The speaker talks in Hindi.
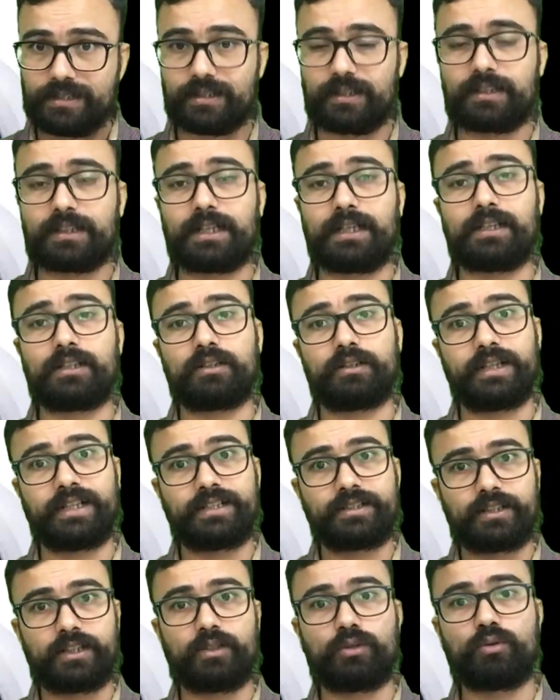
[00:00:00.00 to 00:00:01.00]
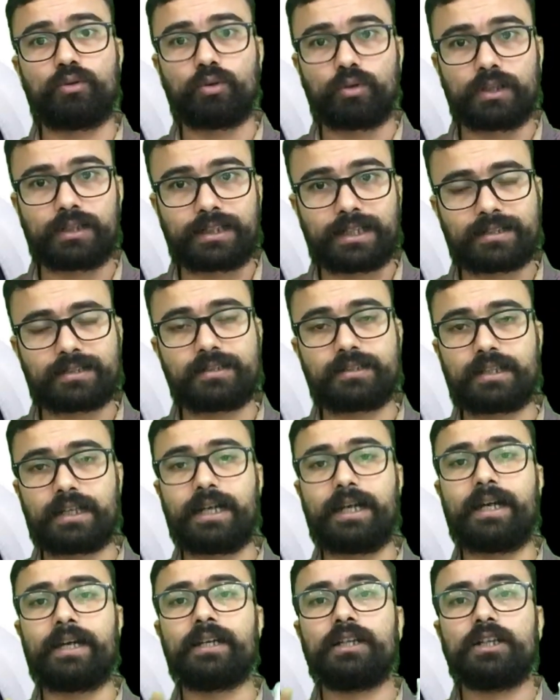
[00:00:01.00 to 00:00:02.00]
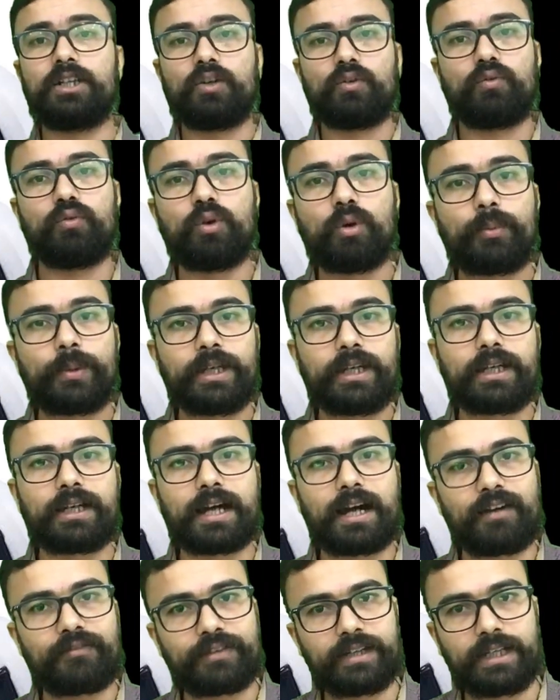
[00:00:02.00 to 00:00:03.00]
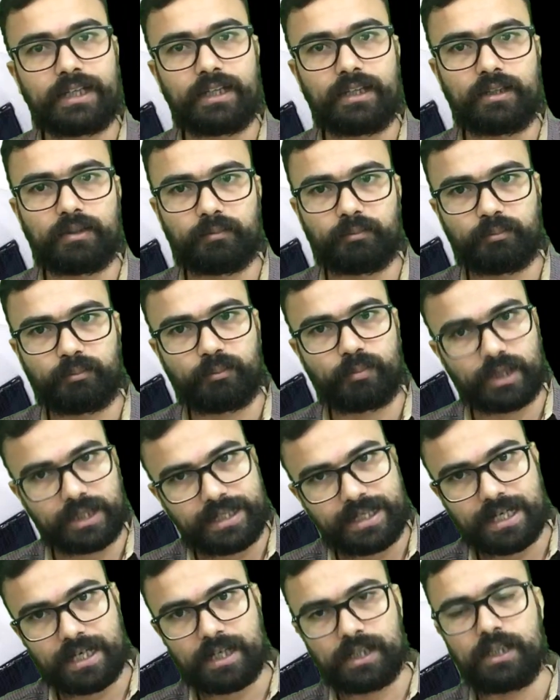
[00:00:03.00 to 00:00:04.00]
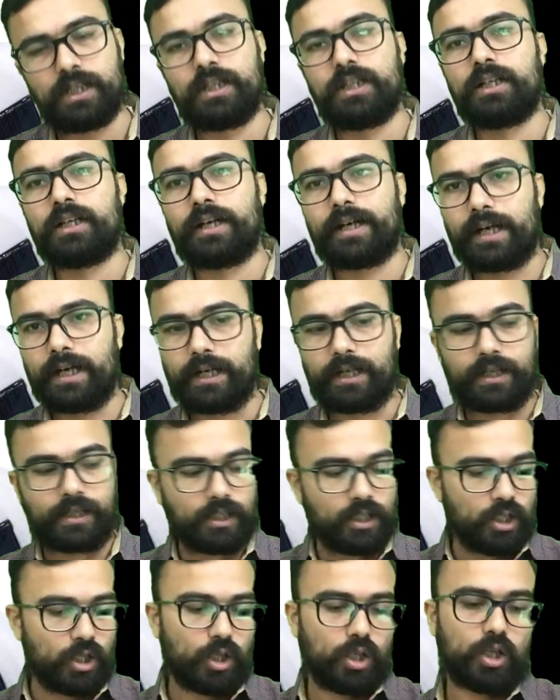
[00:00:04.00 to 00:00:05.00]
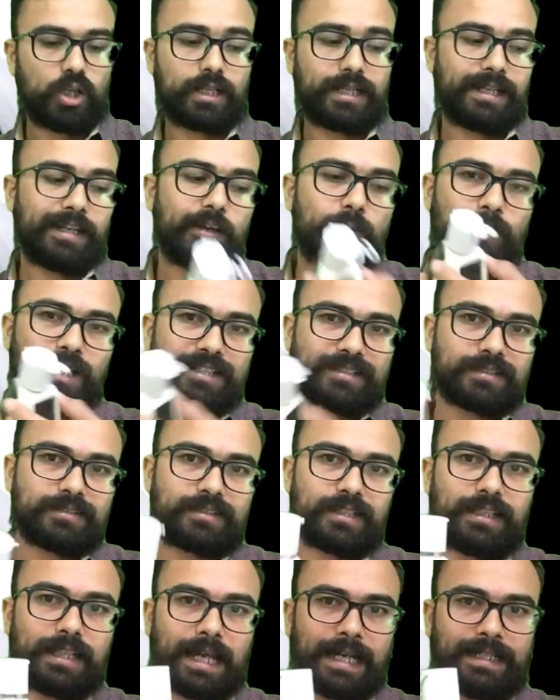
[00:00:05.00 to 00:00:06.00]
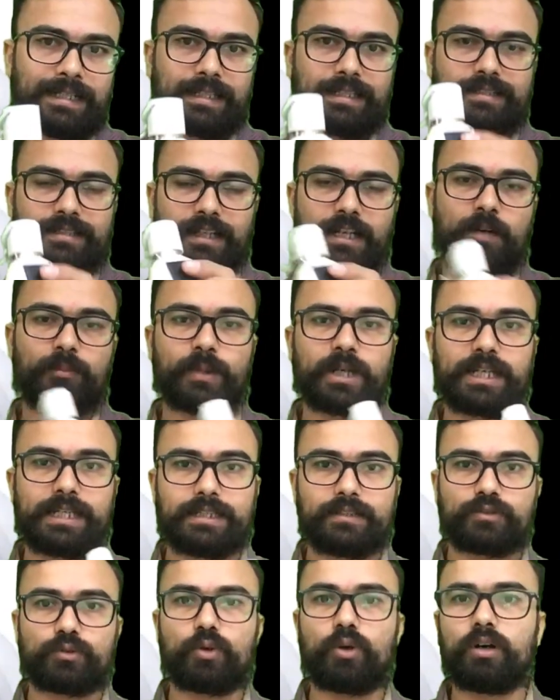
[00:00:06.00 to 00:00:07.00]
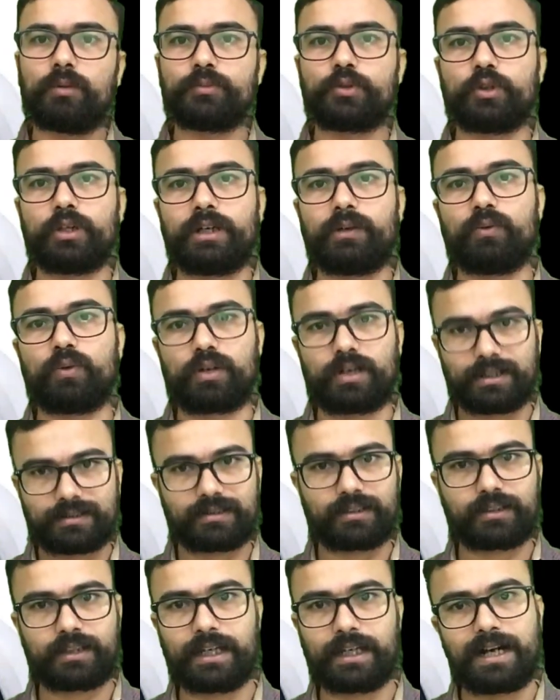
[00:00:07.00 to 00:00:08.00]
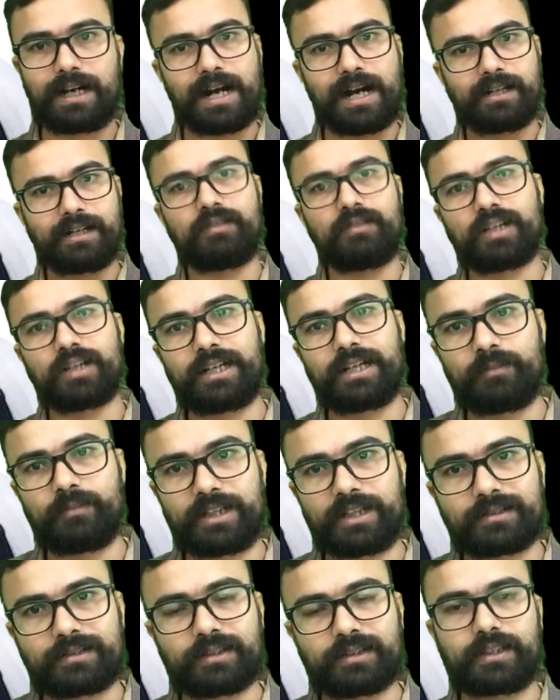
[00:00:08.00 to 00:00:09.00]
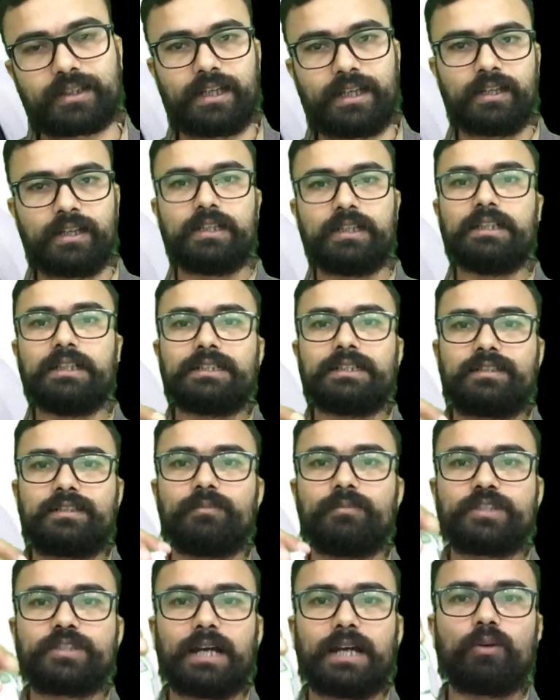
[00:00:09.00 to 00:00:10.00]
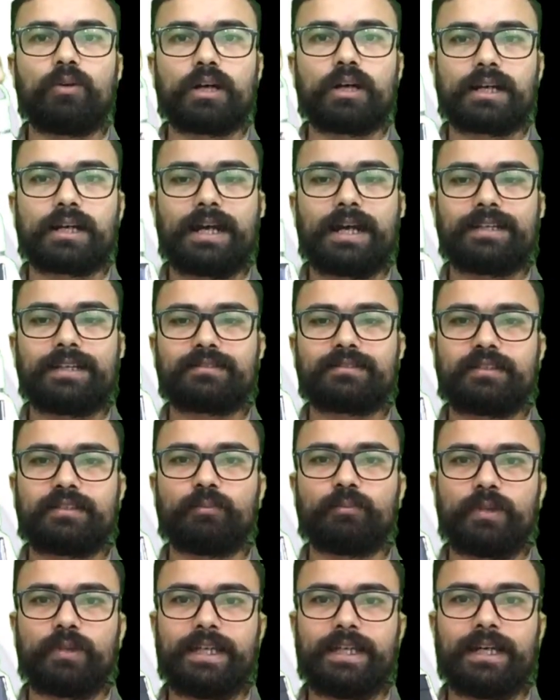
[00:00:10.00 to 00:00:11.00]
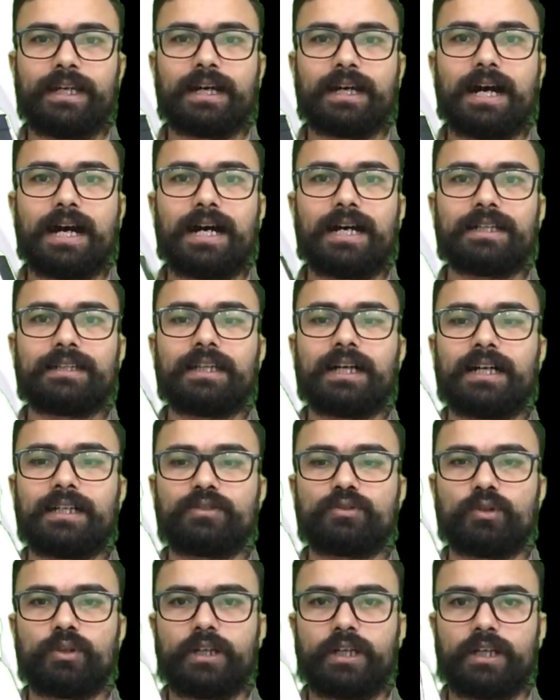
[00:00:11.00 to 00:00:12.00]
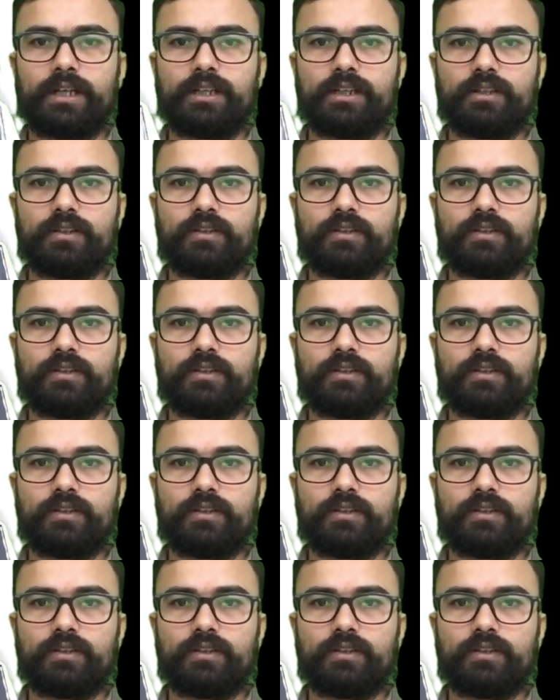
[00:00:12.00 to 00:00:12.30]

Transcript: चलता डेढ़ से दो घंटा चलता है वो भी काफ़ी ही बढ़िया है और इमरजेंसी लाइट की जगह पर इसको हम जो है वो रख सकते हैं गार्डन वगैरह में रख सकते हैं जब चालू करना है सिंपली एक आधा जो है